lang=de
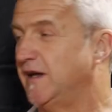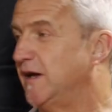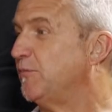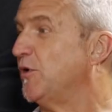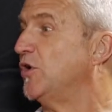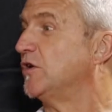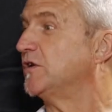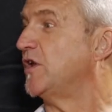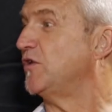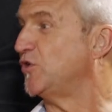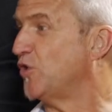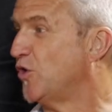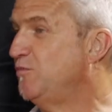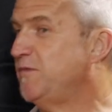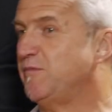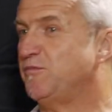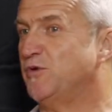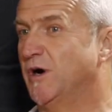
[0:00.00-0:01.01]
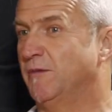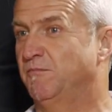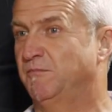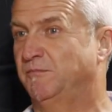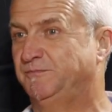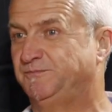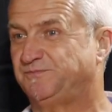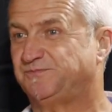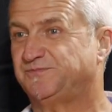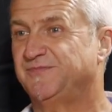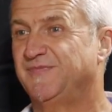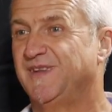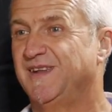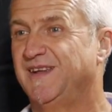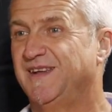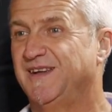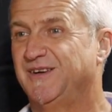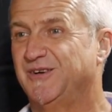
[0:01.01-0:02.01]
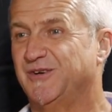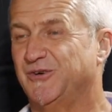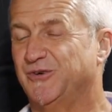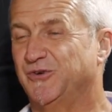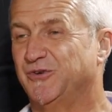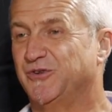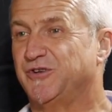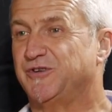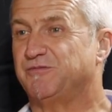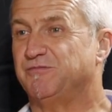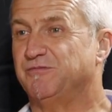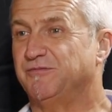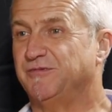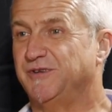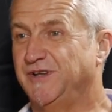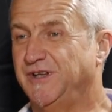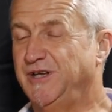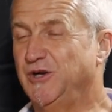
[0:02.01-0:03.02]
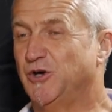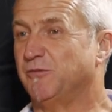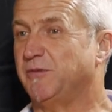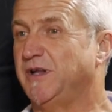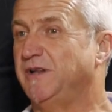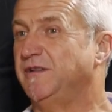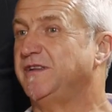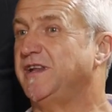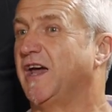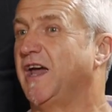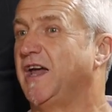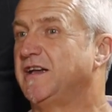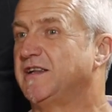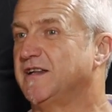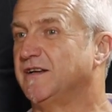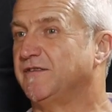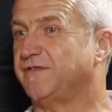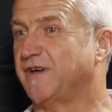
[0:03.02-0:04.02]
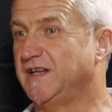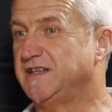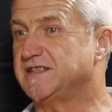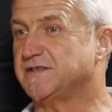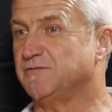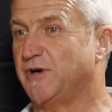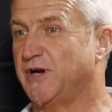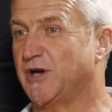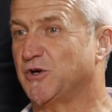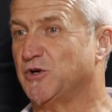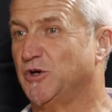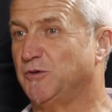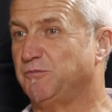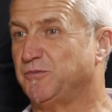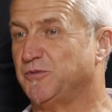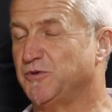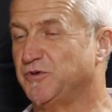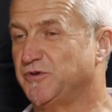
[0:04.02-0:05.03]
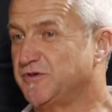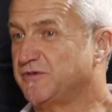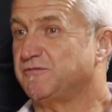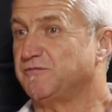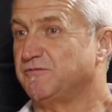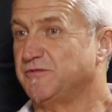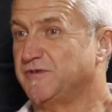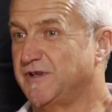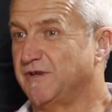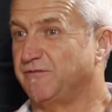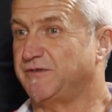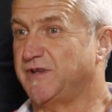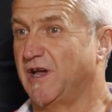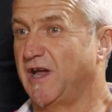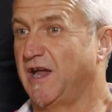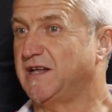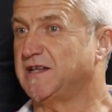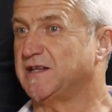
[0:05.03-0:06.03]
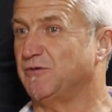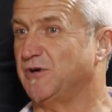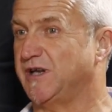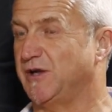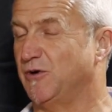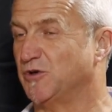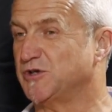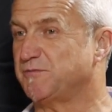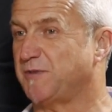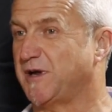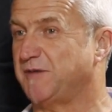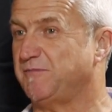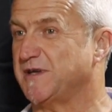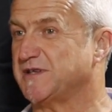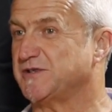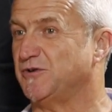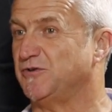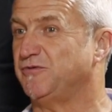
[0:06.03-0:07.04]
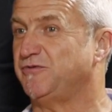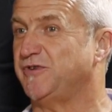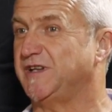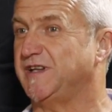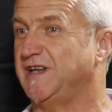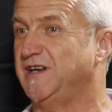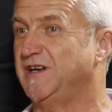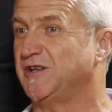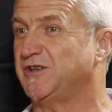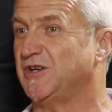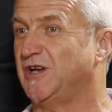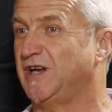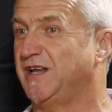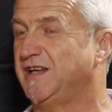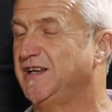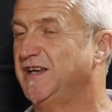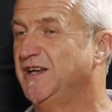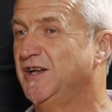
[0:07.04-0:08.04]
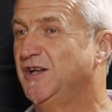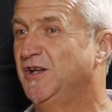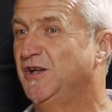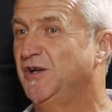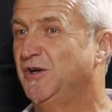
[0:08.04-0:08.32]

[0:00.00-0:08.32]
Er braucht einen Trummiburm. Und ich habe einen Direktor Fritz meiner gehabt und der Direktor war die Ansprechperson für die natürlich.